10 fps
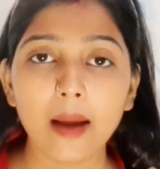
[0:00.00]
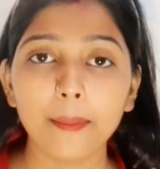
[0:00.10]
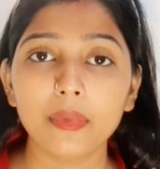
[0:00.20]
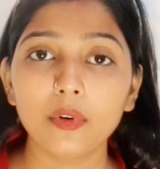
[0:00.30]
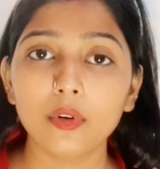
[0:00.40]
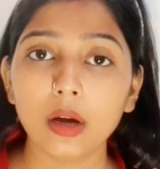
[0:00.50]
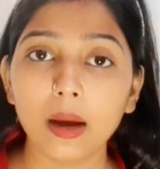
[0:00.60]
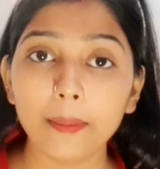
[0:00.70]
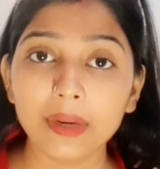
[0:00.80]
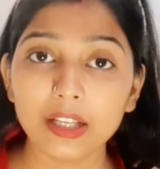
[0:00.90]
आप
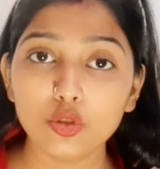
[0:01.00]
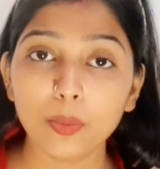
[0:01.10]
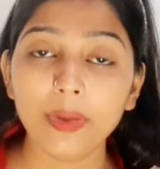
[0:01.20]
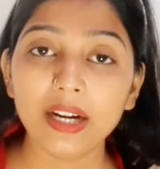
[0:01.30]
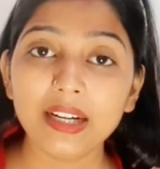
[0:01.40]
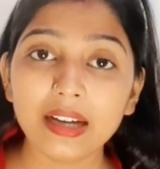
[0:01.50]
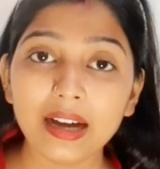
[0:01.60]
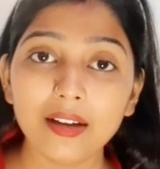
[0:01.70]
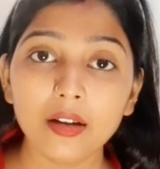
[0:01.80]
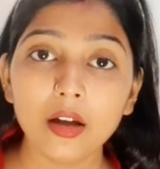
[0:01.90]
अपने जो बेड का